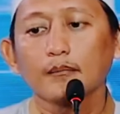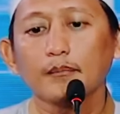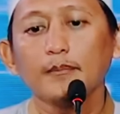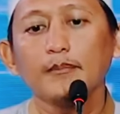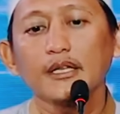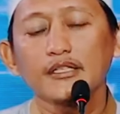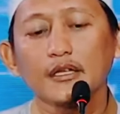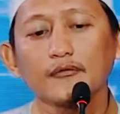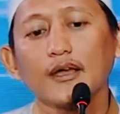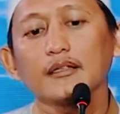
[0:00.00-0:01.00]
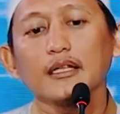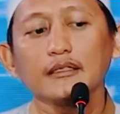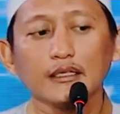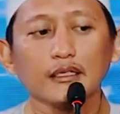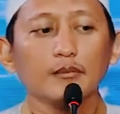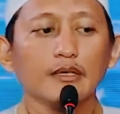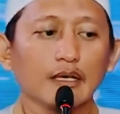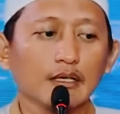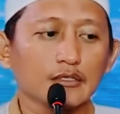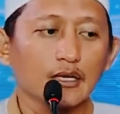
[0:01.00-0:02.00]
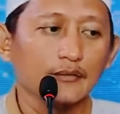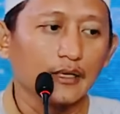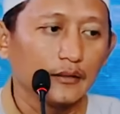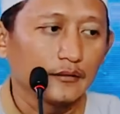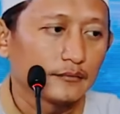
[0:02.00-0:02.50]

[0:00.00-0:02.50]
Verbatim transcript: pemberi syafaat dan yang diberikan syafaat.